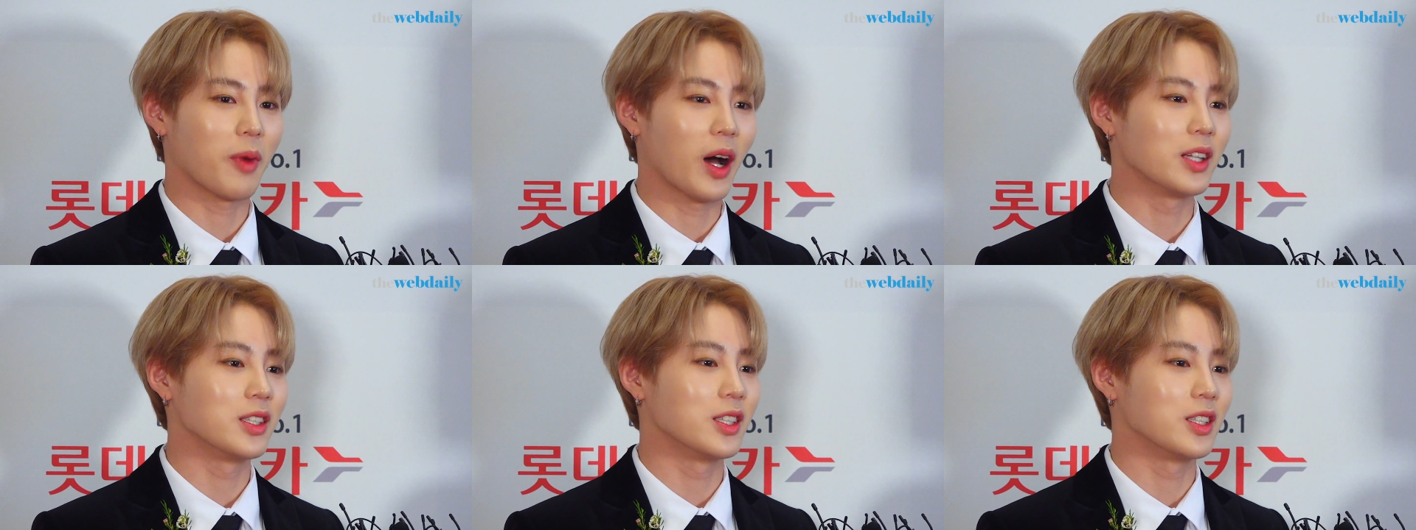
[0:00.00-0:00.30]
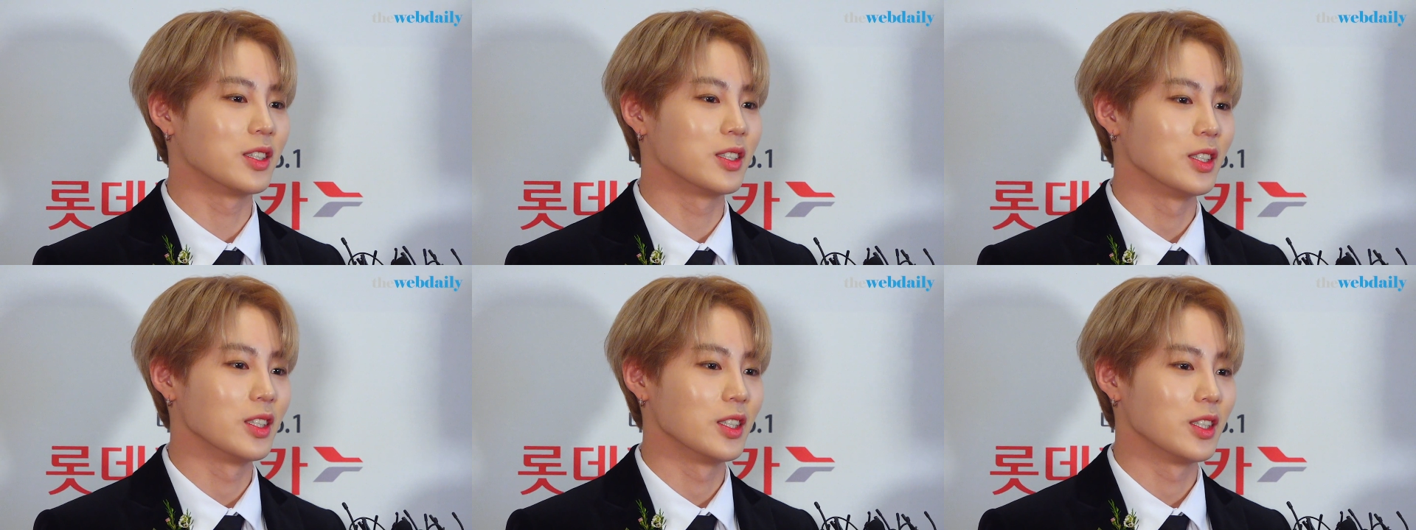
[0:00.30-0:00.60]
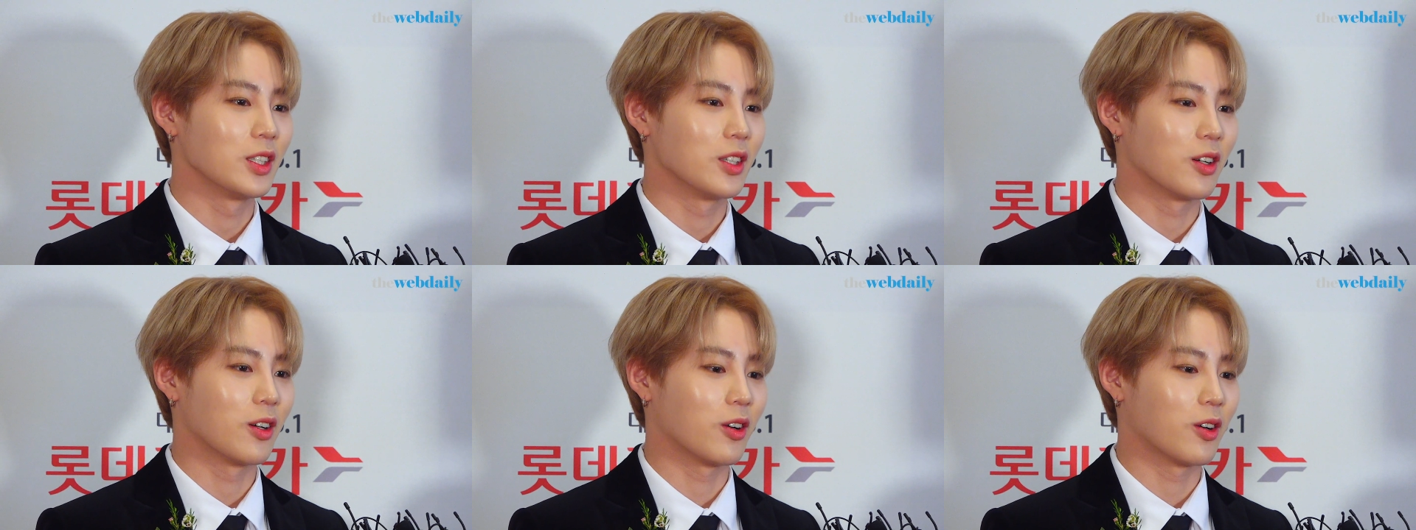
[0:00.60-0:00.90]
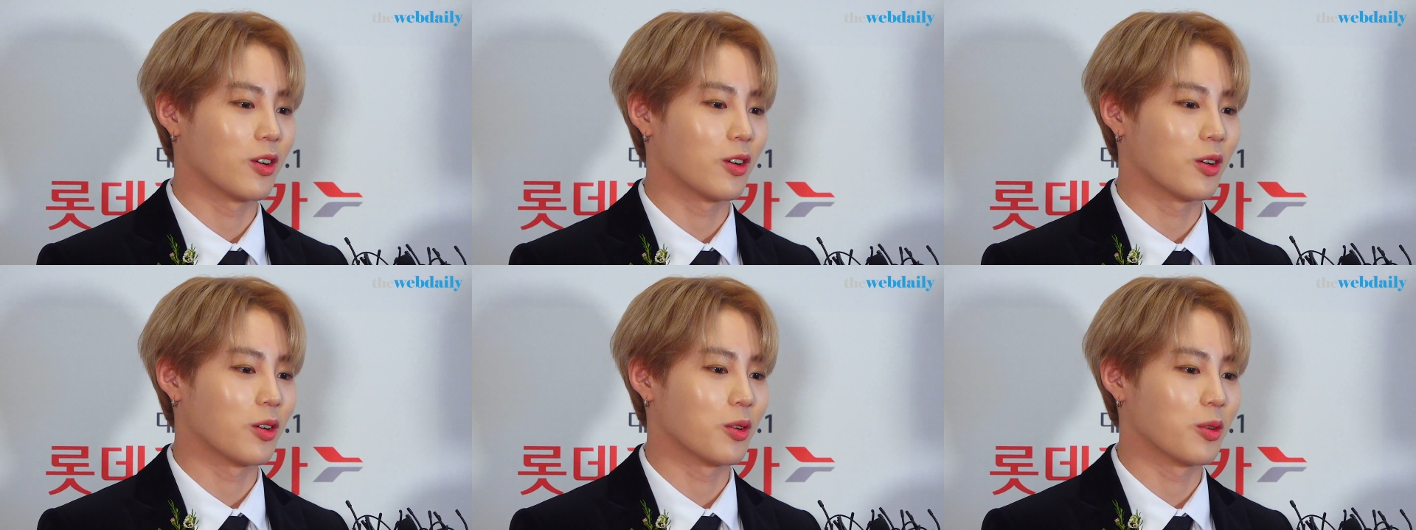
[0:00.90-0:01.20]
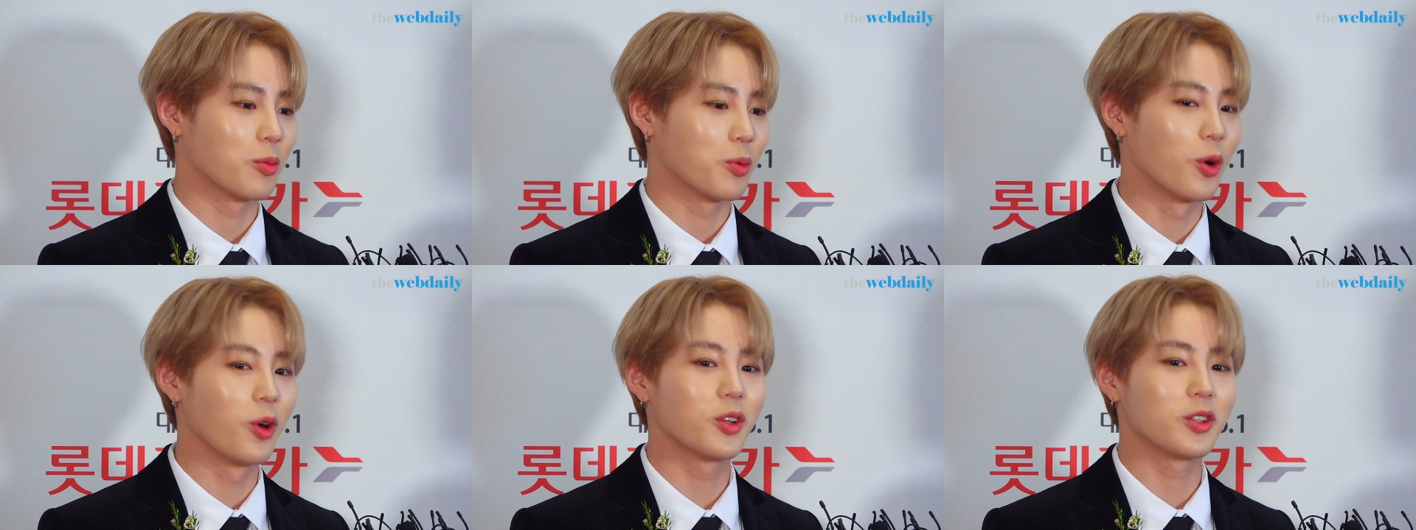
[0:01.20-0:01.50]
많이 어,
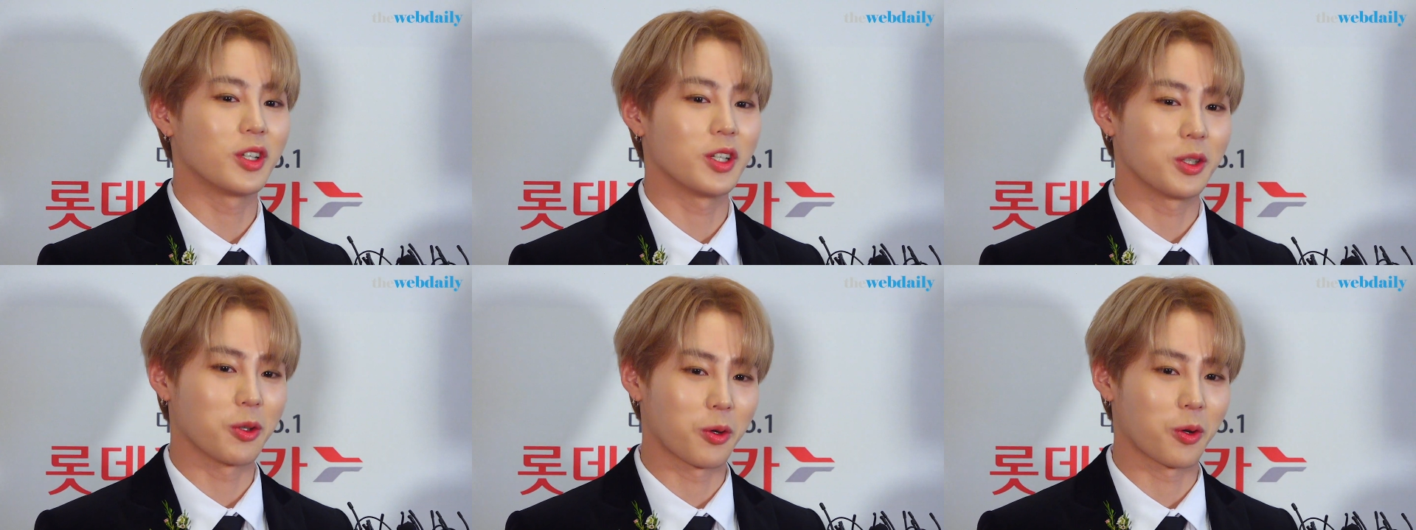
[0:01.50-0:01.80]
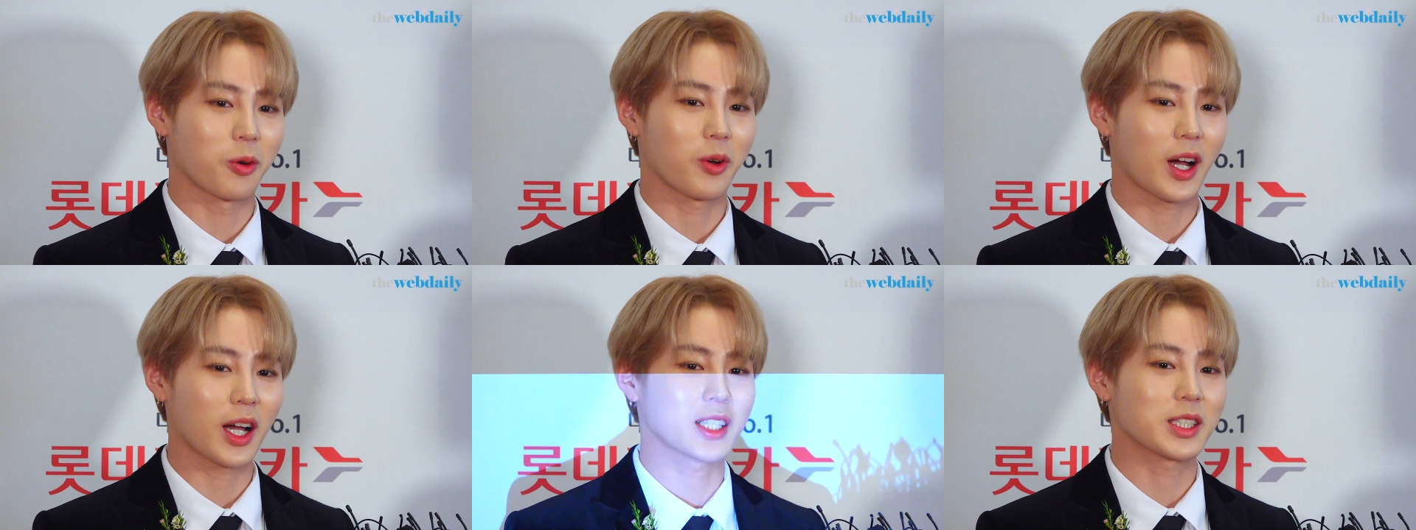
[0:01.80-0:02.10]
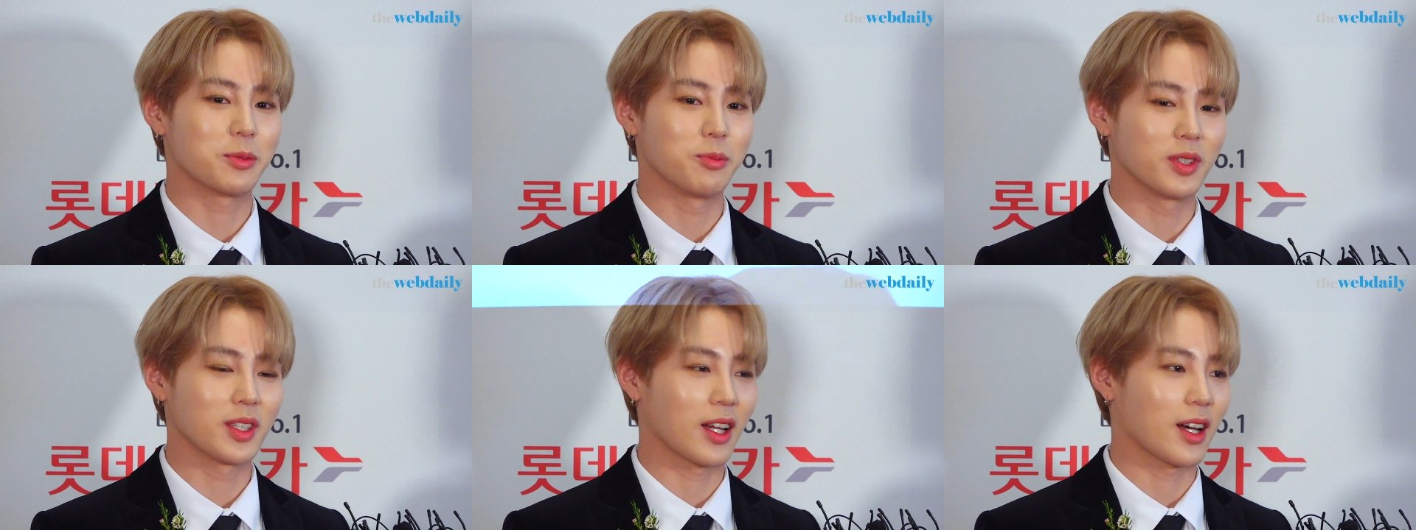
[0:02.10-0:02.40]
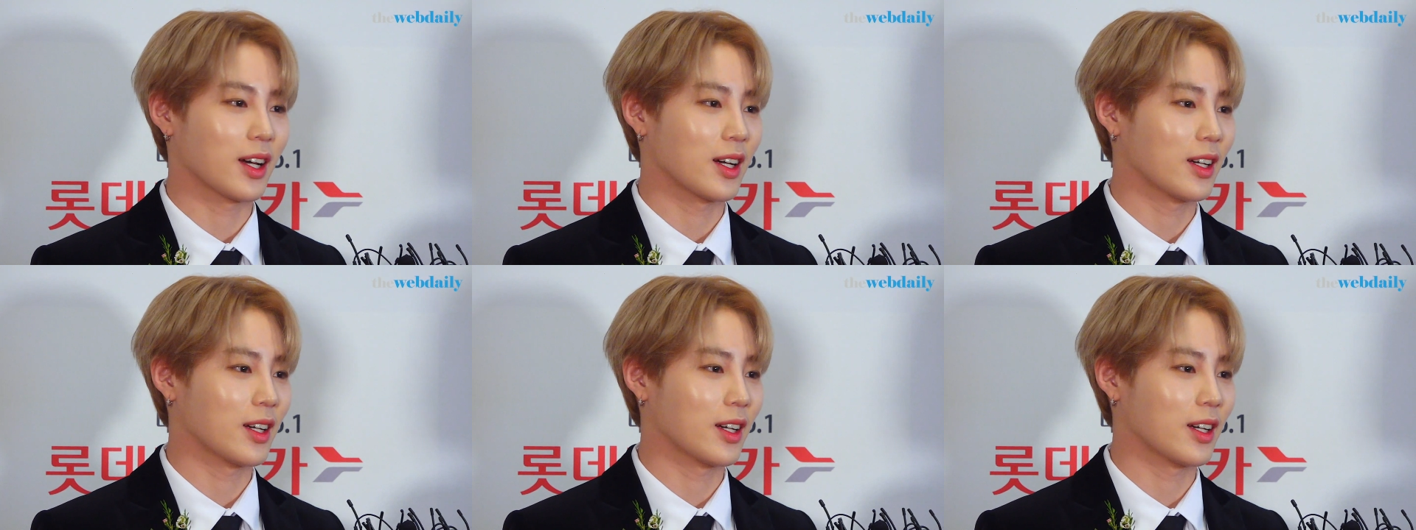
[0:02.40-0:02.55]
보여드리도록 하겠습니다. 아,